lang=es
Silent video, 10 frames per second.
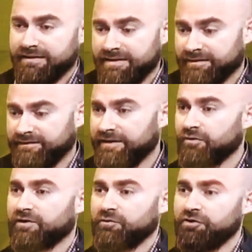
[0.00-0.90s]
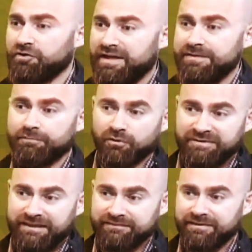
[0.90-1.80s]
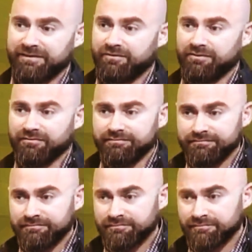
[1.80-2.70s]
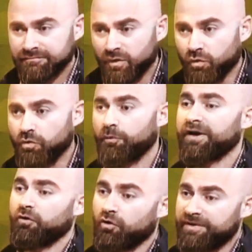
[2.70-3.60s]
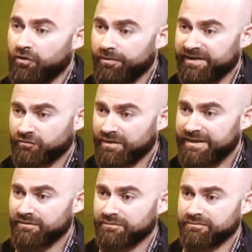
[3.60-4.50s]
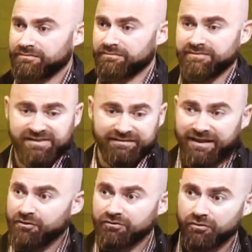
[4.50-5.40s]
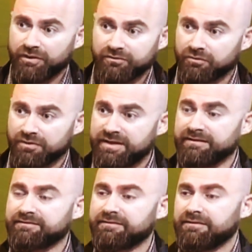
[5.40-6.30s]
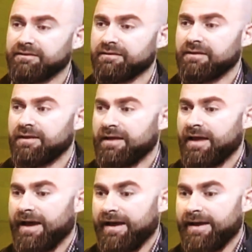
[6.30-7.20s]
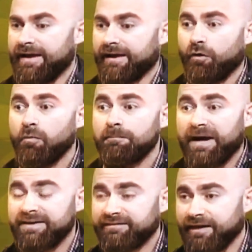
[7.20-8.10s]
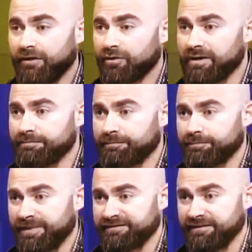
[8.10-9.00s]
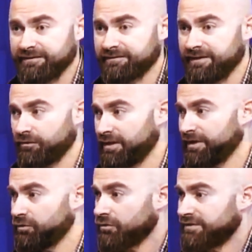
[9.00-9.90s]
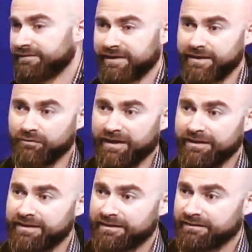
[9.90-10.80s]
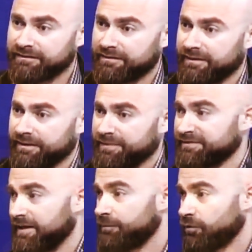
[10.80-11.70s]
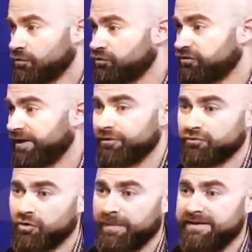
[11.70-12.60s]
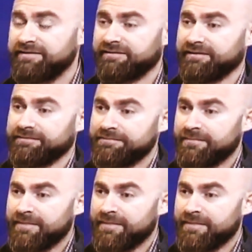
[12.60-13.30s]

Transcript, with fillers: Ayer se dieron reuniones importantes con grupos económicos venezolanos, se han dado en todos estos días. Ah, con países ahora el presidente Nicolás Maduro tendrá una gira que pasará por Rusia y otros países.